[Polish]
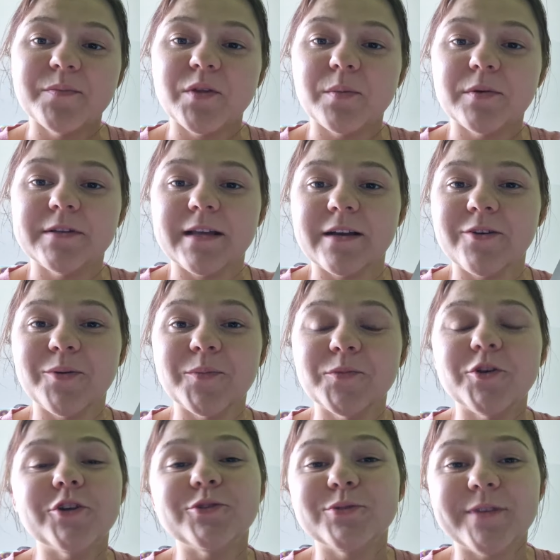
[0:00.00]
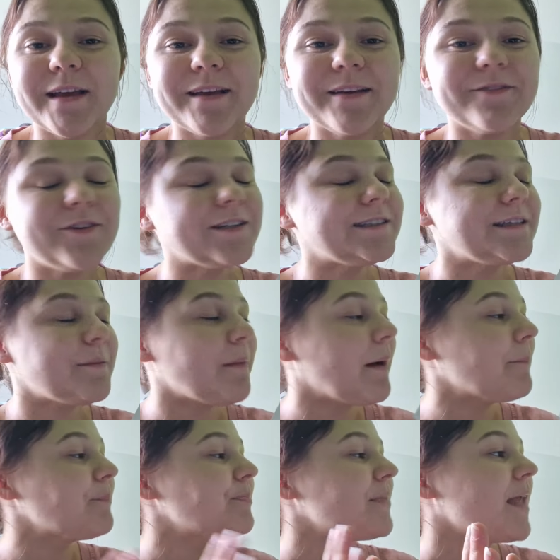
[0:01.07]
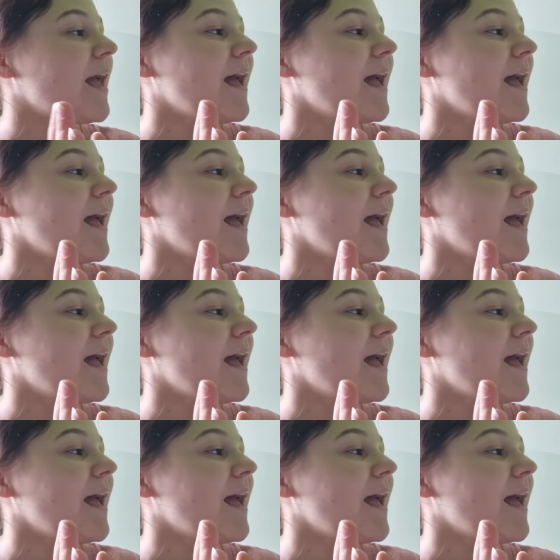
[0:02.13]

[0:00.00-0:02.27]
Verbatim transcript: no bo taką tutaj właśnie mam